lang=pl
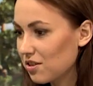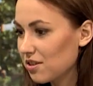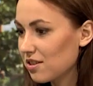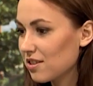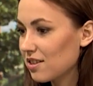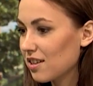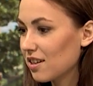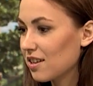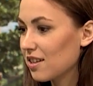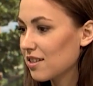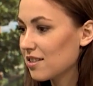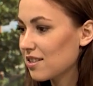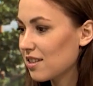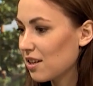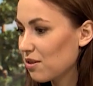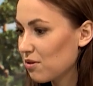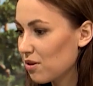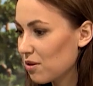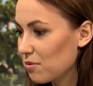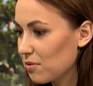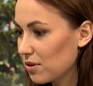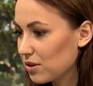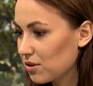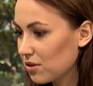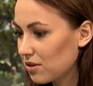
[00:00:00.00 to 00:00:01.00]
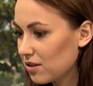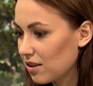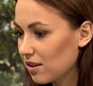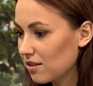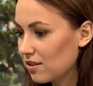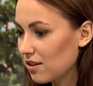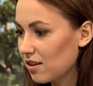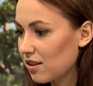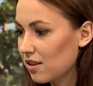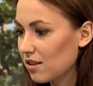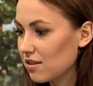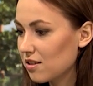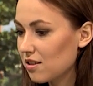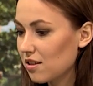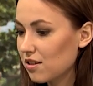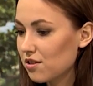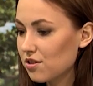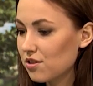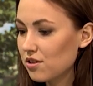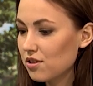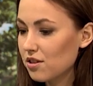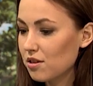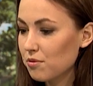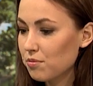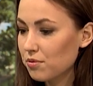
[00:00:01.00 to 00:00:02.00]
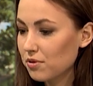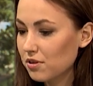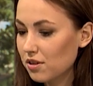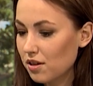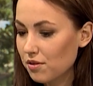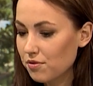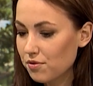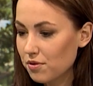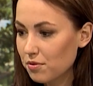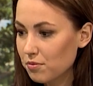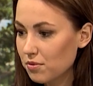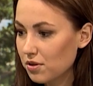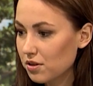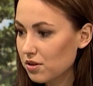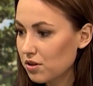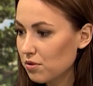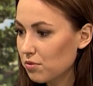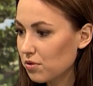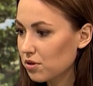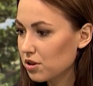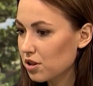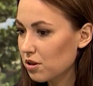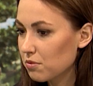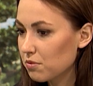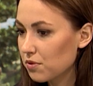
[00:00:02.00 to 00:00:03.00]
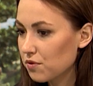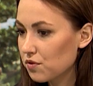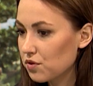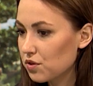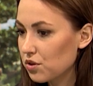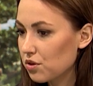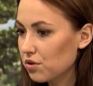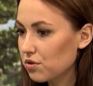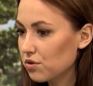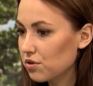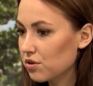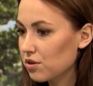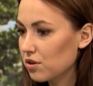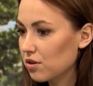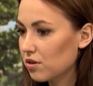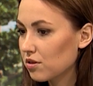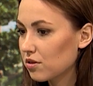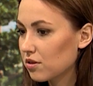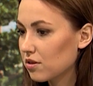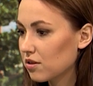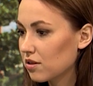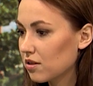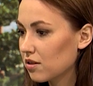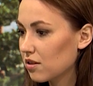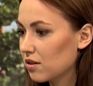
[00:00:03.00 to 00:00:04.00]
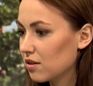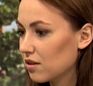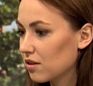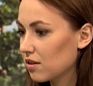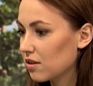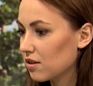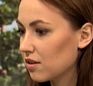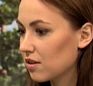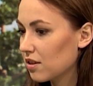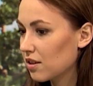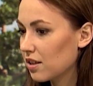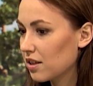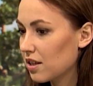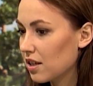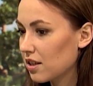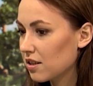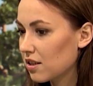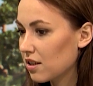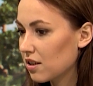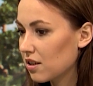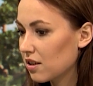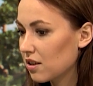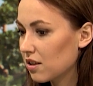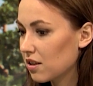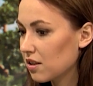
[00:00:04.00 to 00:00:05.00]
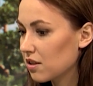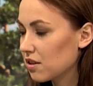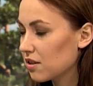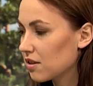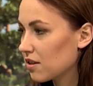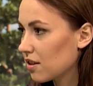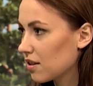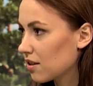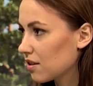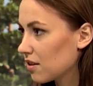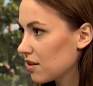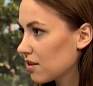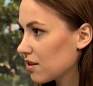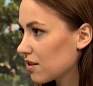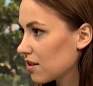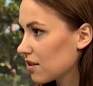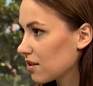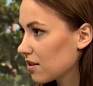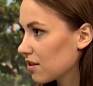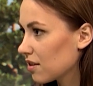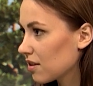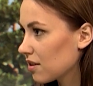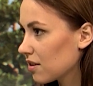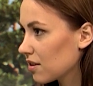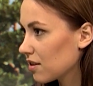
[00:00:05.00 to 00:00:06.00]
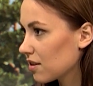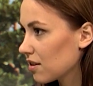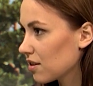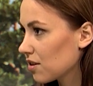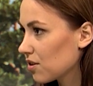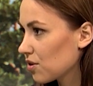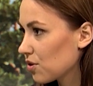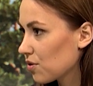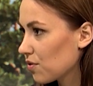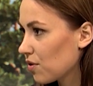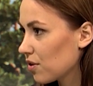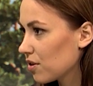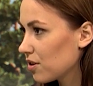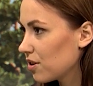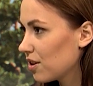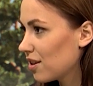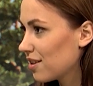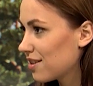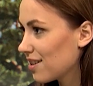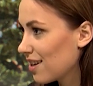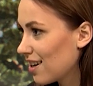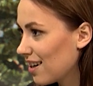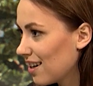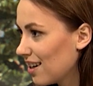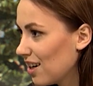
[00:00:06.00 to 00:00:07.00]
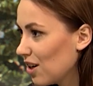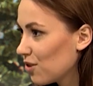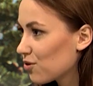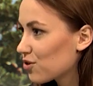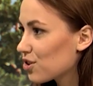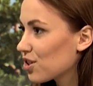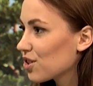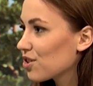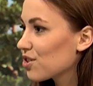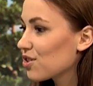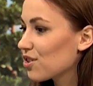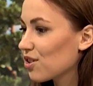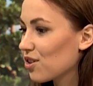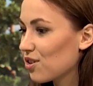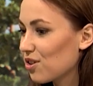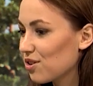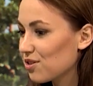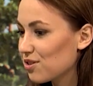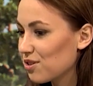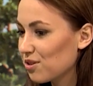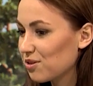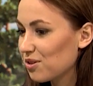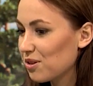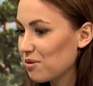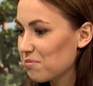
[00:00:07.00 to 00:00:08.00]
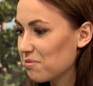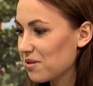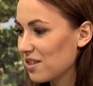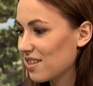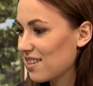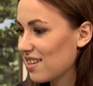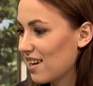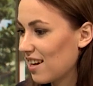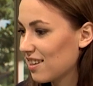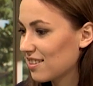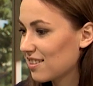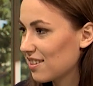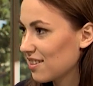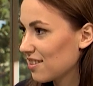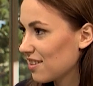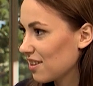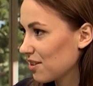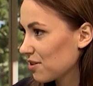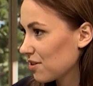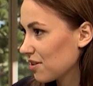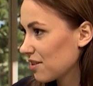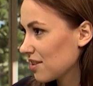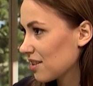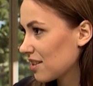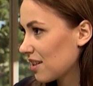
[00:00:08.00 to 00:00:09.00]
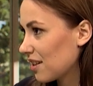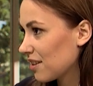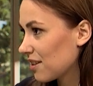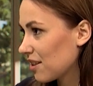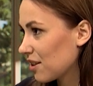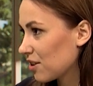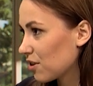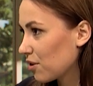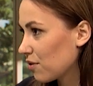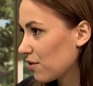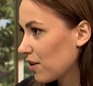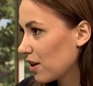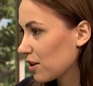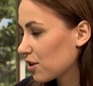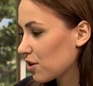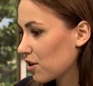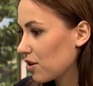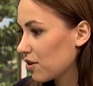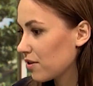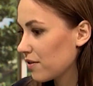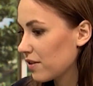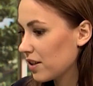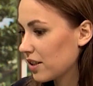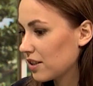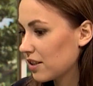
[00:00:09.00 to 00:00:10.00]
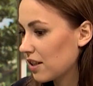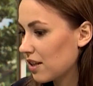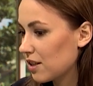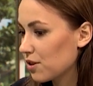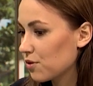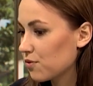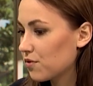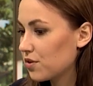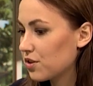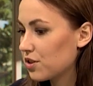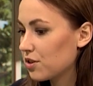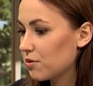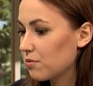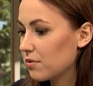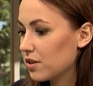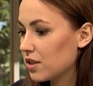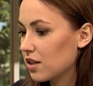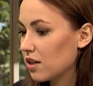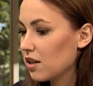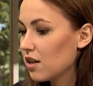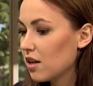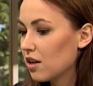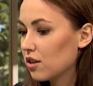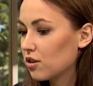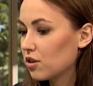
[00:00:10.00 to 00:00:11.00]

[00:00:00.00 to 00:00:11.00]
i to jest taka stała metoda. Teraz jeśli nie potrafimy, nie możemy wziąć od e, lekarza internisty e, zwolnienia, wszyscy chodzą do psychiatry. Tak. tak. to jest standardowe, aczkolwiek teraz widzimy, że